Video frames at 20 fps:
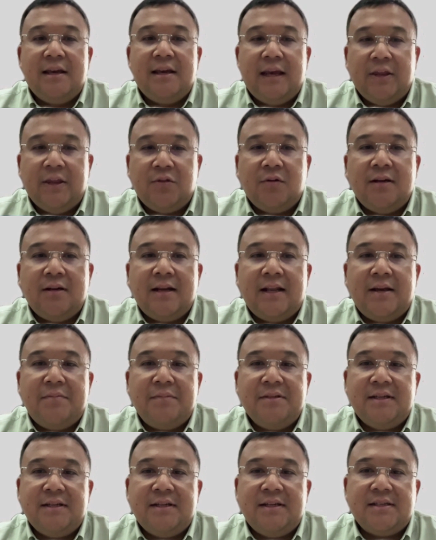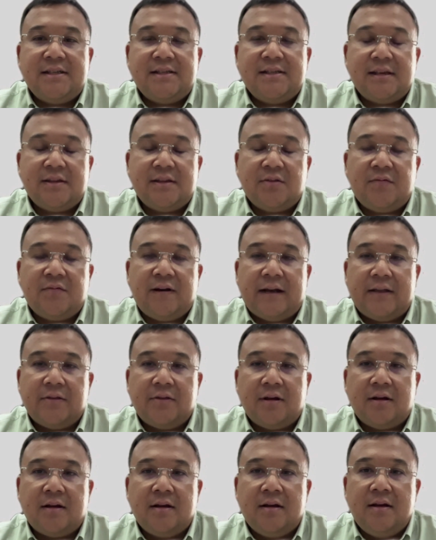Itu adalah menjadi salah satu
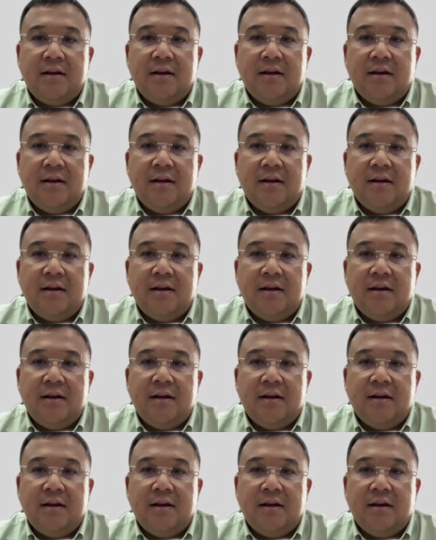faktor